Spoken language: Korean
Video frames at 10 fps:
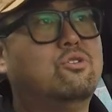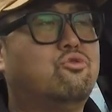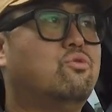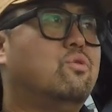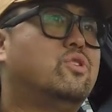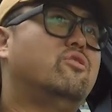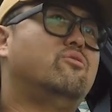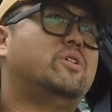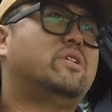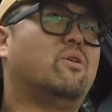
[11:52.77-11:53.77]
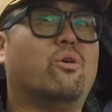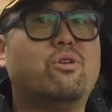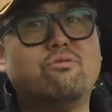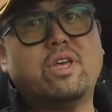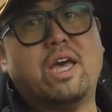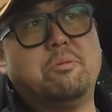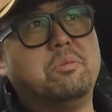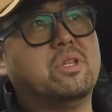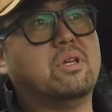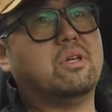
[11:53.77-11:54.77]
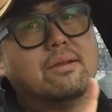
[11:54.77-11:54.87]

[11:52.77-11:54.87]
중고차 구입 진짜 어려운 게 아닙니다.